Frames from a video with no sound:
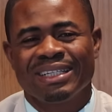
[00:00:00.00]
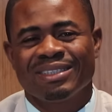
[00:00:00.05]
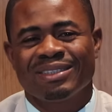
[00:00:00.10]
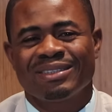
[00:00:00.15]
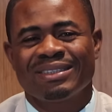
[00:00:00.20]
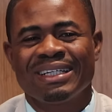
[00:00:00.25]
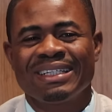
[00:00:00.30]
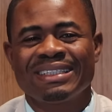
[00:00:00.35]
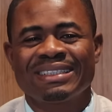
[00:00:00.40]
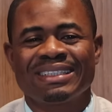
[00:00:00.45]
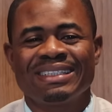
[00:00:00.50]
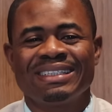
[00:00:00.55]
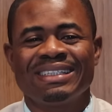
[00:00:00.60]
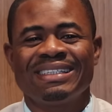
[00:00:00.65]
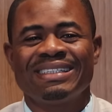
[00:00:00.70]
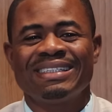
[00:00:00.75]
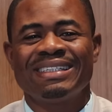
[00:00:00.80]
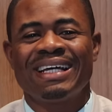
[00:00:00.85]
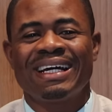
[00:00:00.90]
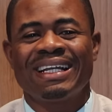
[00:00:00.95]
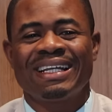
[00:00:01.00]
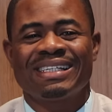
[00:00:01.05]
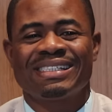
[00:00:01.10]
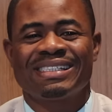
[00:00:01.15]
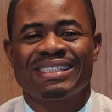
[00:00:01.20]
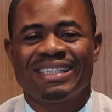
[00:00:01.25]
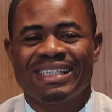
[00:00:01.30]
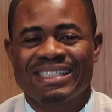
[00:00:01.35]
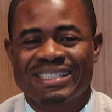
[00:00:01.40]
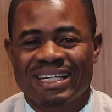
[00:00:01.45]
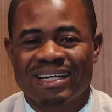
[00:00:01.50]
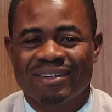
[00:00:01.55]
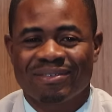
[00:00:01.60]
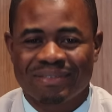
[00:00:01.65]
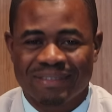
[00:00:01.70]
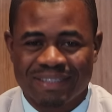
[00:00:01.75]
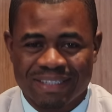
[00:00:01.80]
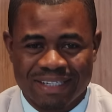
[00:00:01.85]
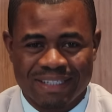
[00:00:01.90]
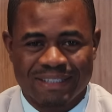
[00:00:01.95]
Je suis en train de dire à la jeunesse
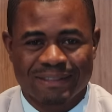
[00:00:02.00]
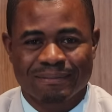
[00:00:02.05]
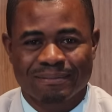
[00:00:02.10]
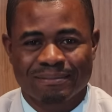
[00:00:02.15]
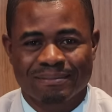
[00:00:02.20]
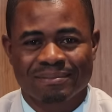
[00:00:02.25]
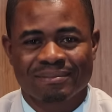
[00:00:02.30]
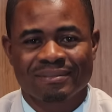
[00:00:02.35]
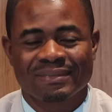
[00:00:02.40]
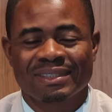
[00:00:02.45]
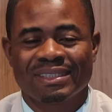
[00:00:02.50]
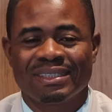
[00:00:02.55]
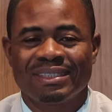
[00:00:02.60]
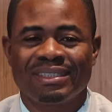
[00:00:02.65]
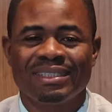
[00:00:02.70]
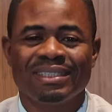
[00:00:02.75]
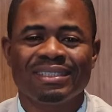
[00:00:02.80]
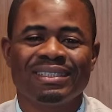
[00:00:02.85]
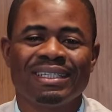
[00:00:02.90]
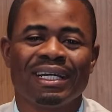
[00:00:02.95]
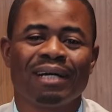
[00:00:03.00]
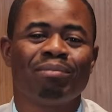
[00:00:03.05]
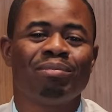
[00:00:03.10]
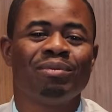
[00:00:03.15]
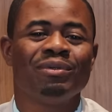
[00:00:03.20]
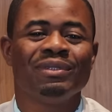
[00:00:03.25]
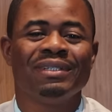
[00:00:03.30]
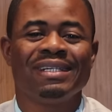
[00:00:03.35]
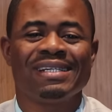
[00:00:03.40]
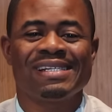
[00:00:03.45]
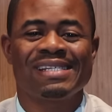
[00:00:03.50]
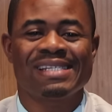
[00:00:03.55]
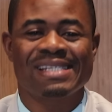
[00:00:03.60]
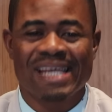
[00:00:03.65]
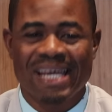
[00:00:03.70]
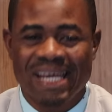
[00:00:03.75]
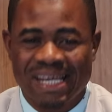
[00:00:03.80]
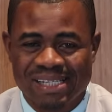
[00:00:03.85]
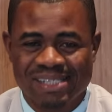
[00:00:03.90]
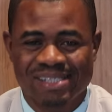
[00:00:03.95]
africaine si tu as plus de
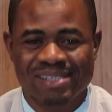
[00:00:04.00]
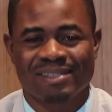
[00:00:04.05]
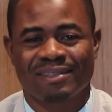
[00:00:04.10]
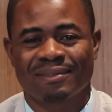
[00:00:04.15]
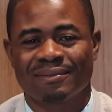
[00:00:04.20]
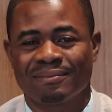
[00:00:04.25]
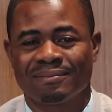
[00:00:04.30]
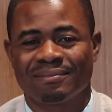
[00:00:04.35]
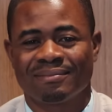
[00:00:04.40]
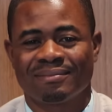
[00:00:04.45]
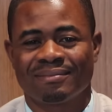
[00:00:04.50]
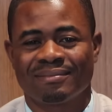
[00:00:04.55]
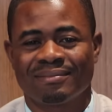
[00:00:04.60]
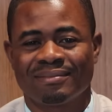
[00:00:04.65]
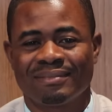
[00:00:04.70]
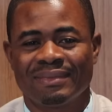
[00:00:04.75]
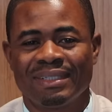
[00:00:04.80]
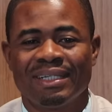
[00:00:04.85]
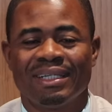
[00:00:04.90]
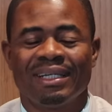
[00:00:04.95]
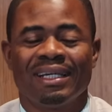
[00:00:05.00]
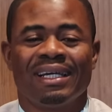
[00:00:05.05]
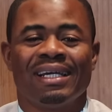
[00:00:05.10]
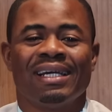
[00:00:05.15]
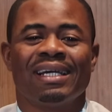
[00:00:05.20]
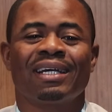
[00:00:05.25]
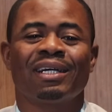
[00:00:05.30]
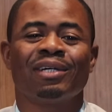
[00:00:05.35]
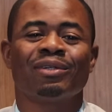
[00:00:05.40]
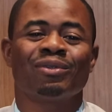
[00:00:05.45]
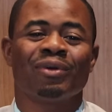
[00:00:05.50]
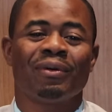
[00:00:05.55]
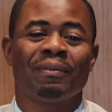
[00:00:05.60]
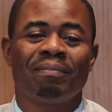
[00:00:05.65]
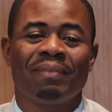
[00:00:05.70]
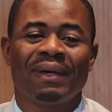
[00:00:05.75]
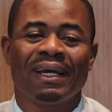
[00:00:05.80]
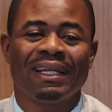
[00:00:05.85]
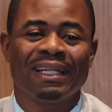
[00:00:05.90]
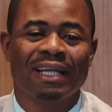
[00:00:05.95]
16 ans et que ton
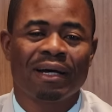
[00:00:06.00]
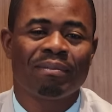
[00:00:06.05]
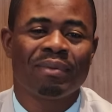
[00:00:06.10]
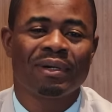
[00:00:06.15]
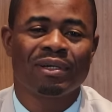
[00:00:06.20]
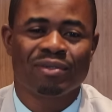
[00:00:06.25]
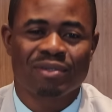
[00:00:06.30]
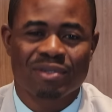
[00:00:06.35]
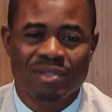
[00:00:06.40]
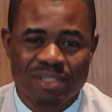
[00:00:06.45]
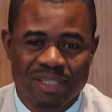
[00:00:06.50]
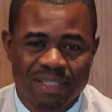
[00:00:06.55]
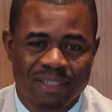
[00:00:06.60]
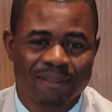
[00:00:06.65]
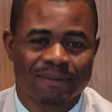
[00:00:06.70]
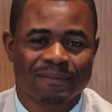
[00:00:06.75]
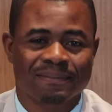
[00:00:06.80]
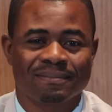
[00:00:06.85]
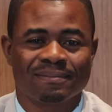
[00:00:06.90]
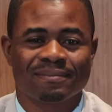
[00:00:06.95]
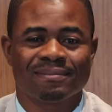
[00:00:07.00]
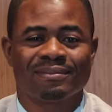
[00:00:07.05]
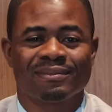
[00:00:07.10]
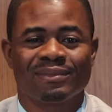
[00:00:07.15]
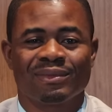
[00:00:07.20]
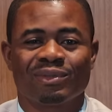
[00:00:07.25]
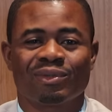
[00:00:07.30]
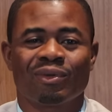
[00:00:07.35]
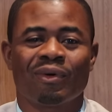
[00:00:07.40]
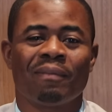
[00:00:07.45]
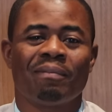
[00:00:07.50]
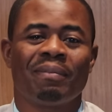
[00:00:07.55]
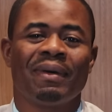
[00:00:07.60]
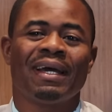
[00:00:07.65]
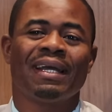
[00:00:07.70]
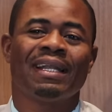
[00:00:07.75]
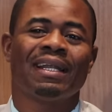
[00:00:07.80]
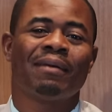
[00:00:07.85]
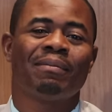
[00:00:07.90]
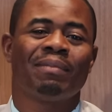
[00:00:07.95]
père n'a pas d'usine, ton
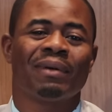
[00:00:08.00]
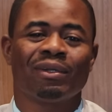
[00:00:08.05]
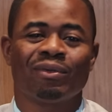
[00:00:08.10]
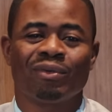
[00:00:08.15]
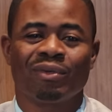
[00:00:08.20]
père n'a pas